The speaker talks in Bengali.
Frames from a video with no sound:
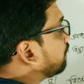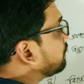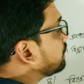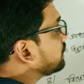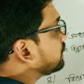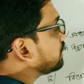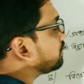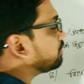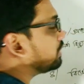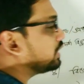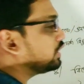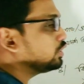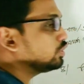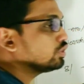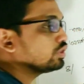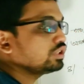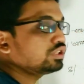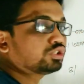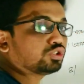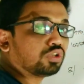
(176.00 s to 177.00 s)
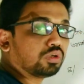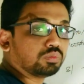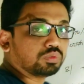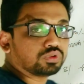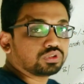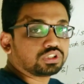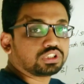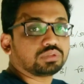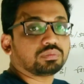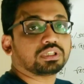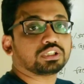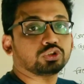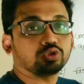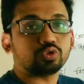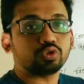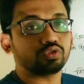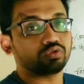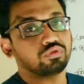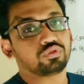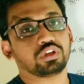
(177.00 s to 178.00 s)
সামেশান মানে হচ্ছে সমষ্টি বা
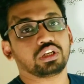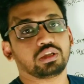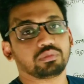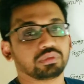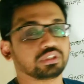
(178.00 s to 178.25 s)
যোগফল